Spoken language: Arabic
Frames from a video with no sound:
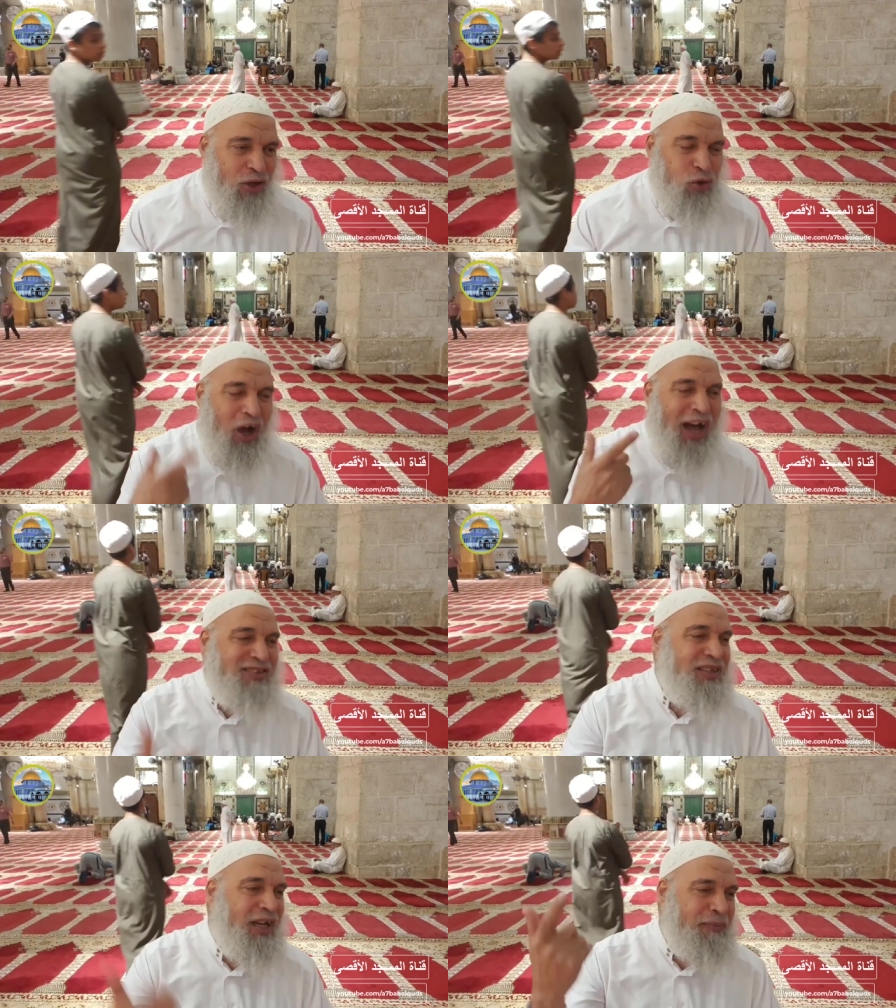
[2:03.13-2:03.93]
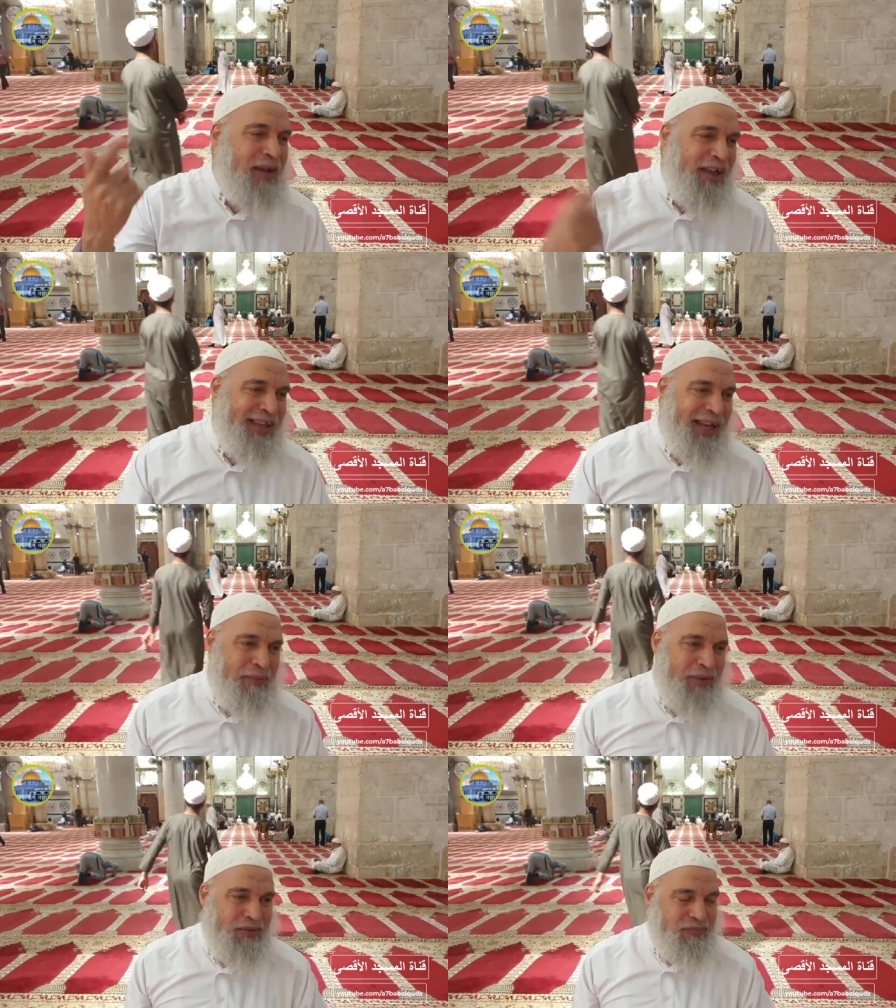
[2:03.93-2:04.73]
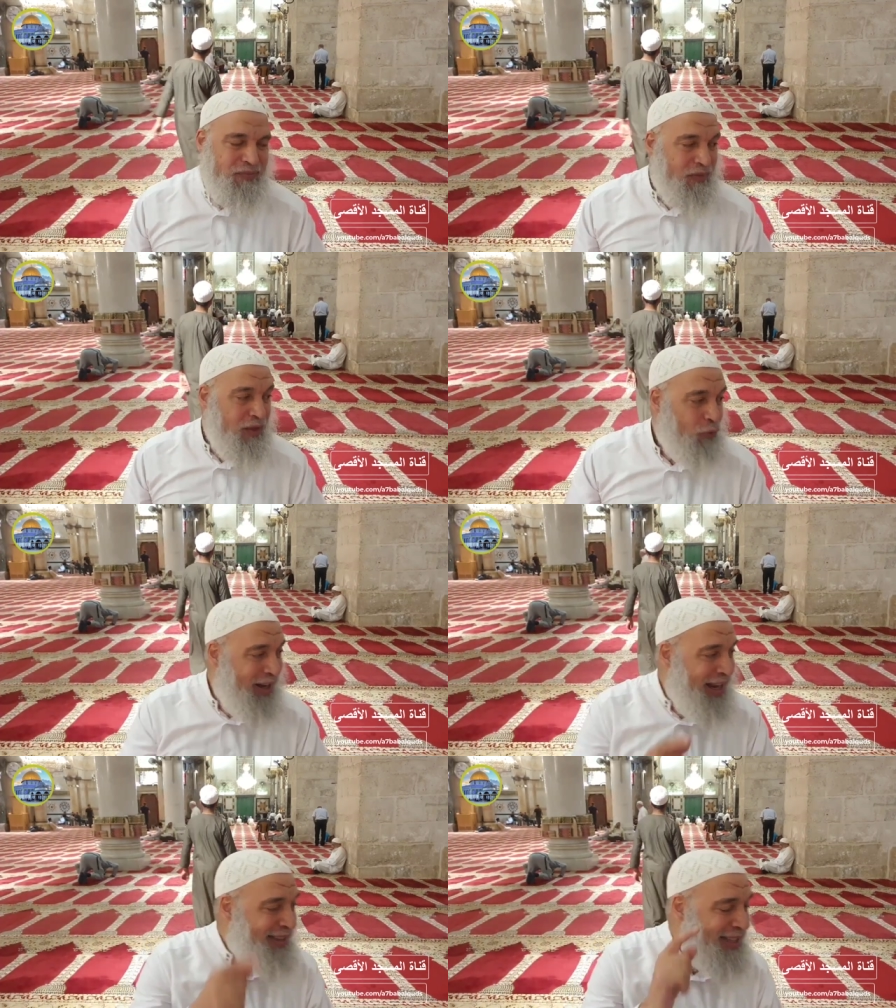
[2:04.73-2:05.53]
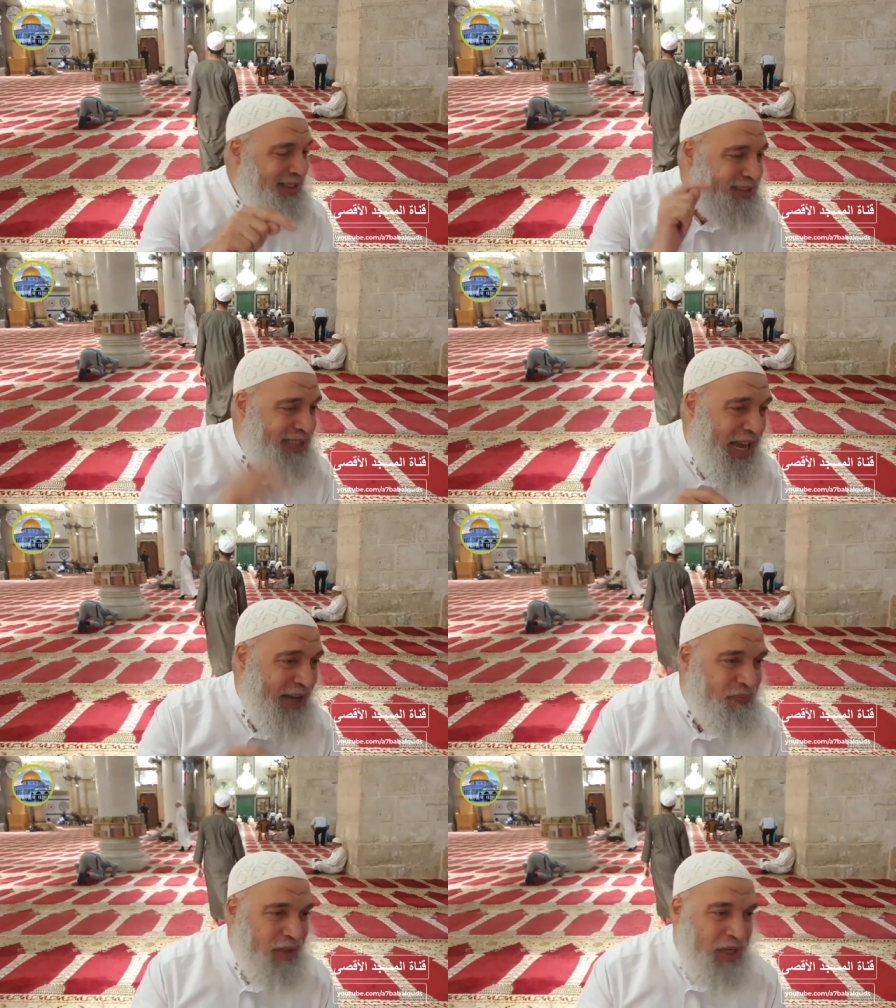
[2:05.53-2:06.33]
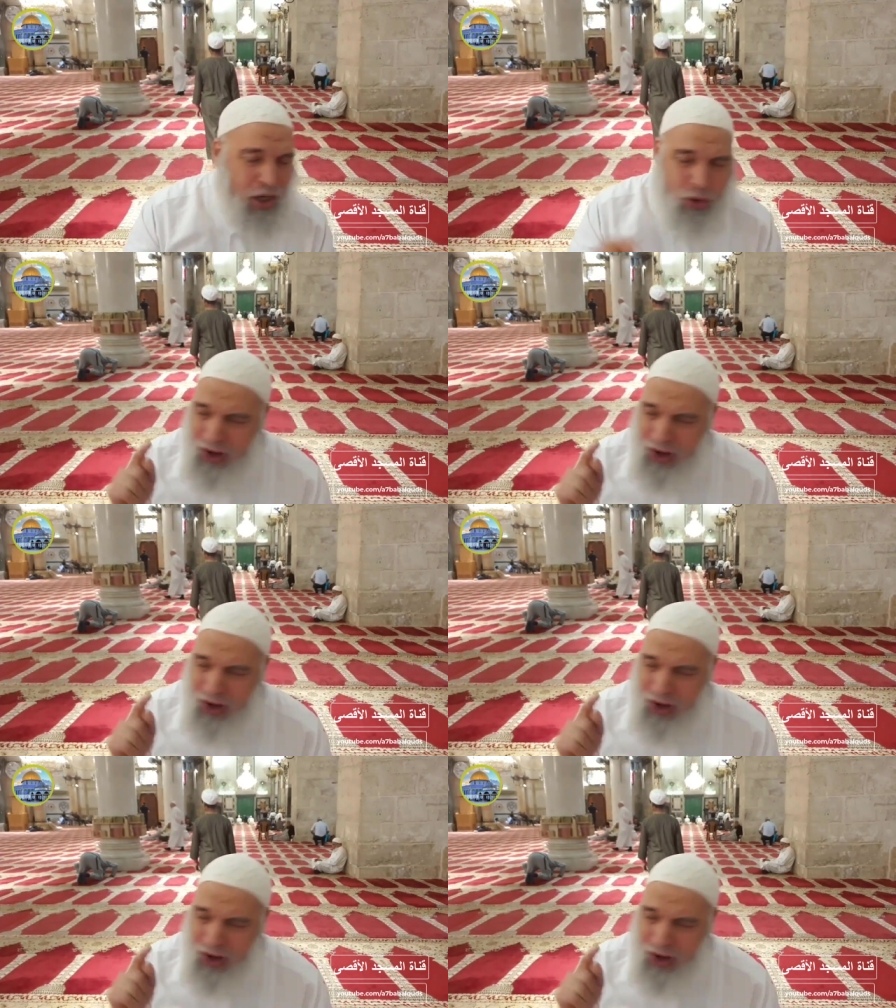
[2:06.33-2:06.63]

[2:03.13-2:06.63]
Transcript: يحصنك بهذا العمل ولا تنسى أن